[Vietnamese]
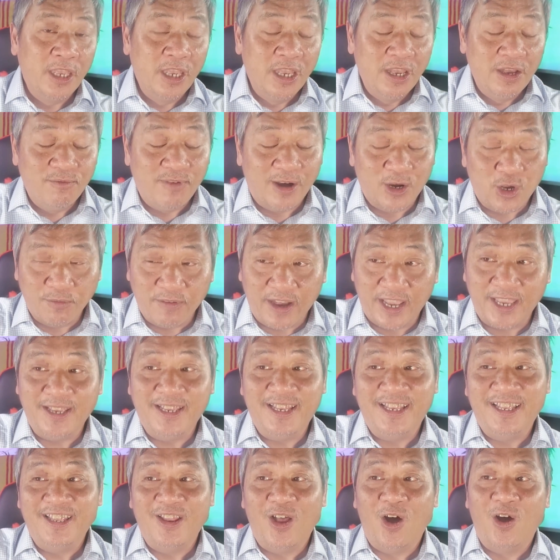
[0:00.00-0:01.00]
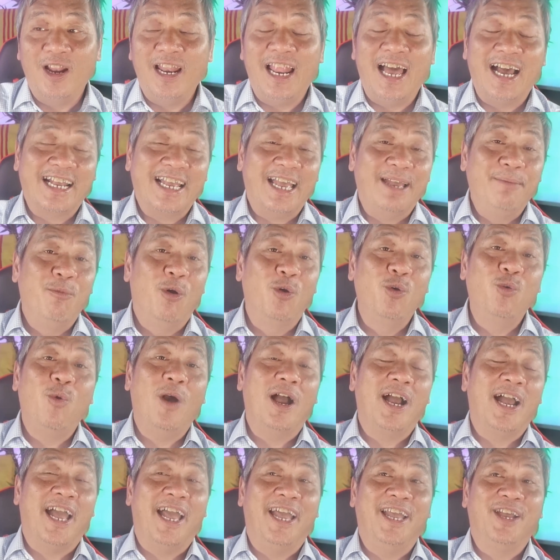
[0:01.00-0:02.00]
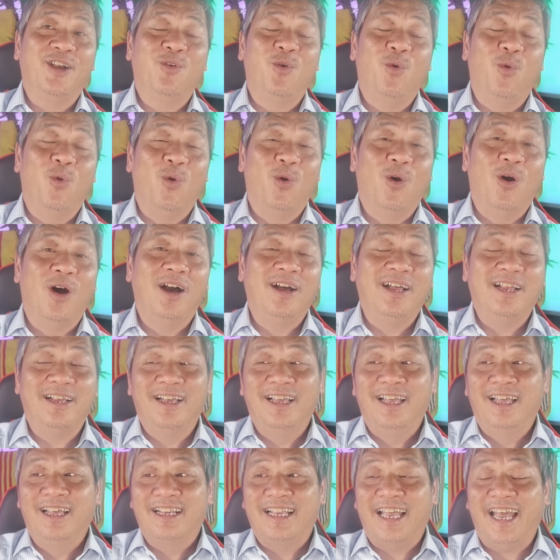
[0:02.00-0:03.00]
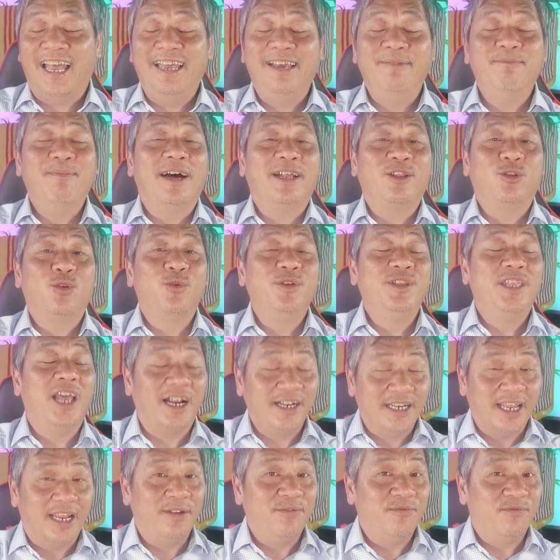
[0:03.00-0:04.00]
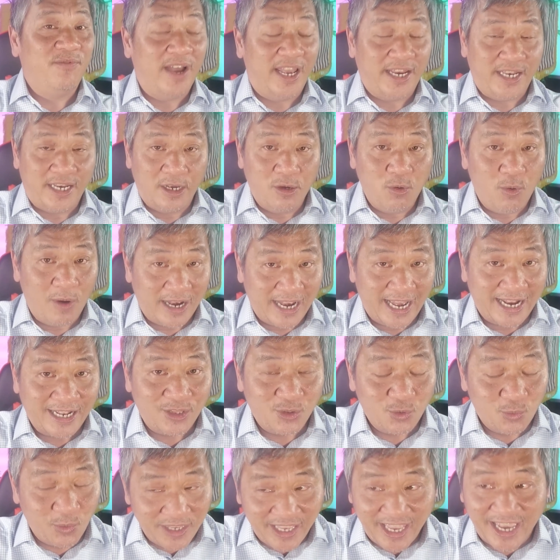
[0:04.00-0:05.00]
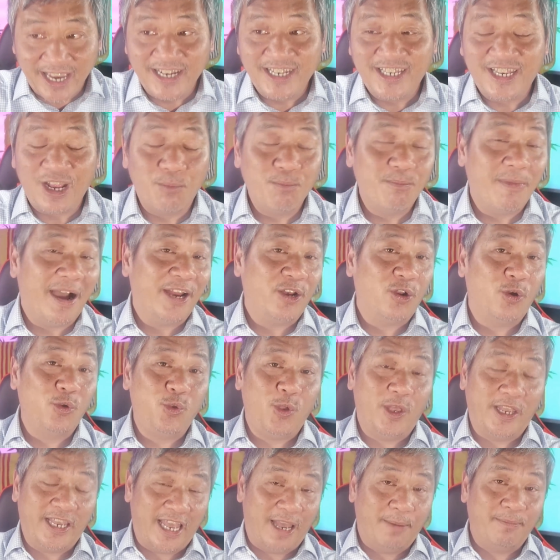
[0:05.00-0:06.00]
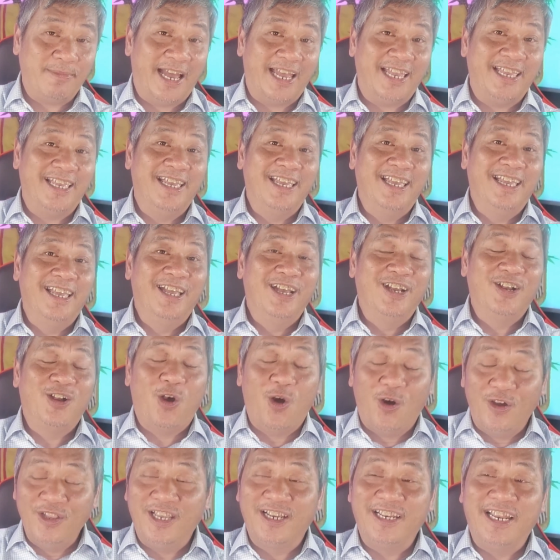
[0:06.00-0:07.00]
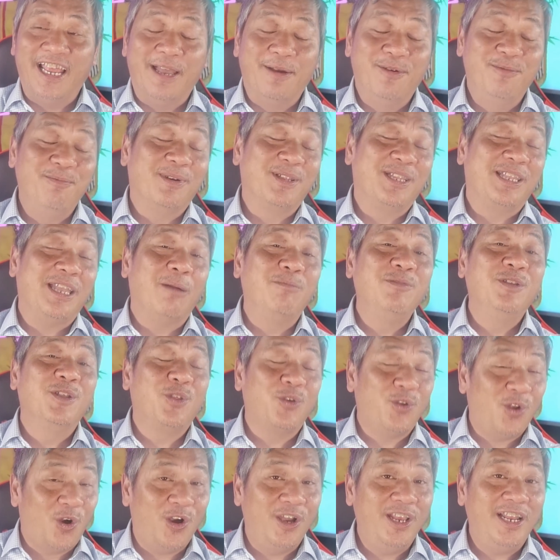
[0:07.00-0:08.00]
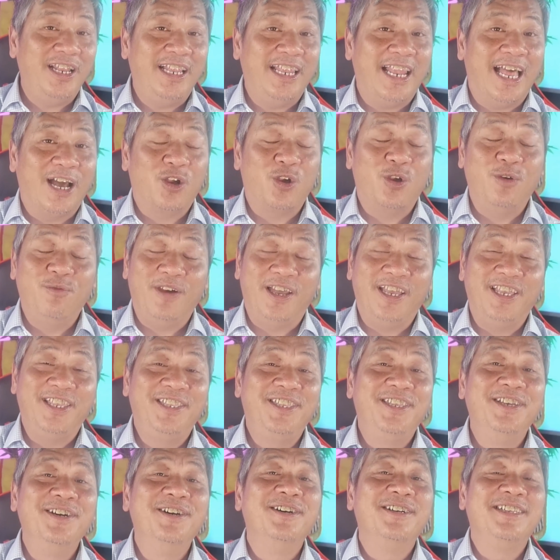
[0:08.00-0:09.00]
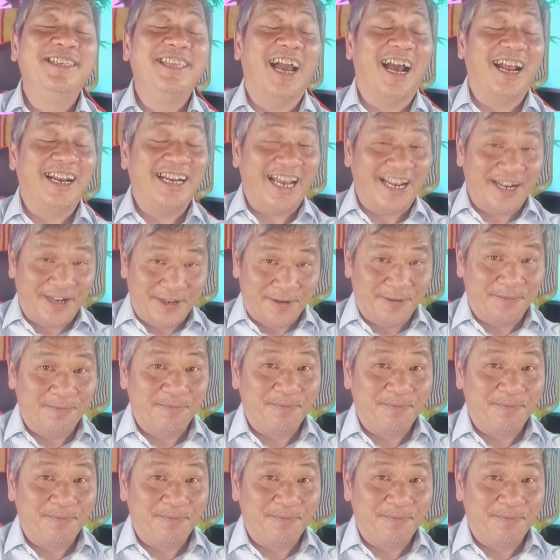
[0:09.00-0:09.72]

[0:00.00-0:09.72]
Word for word: Và quý vị, đó là cái mối quan hệ của à, cái mà tôi nhận định về nữ hoàng Anh. Tuy nhiên trong bài nói chuyện ngày hôm nay có những điểm mà giống như tôi nói là quý vị chưa nhận ra được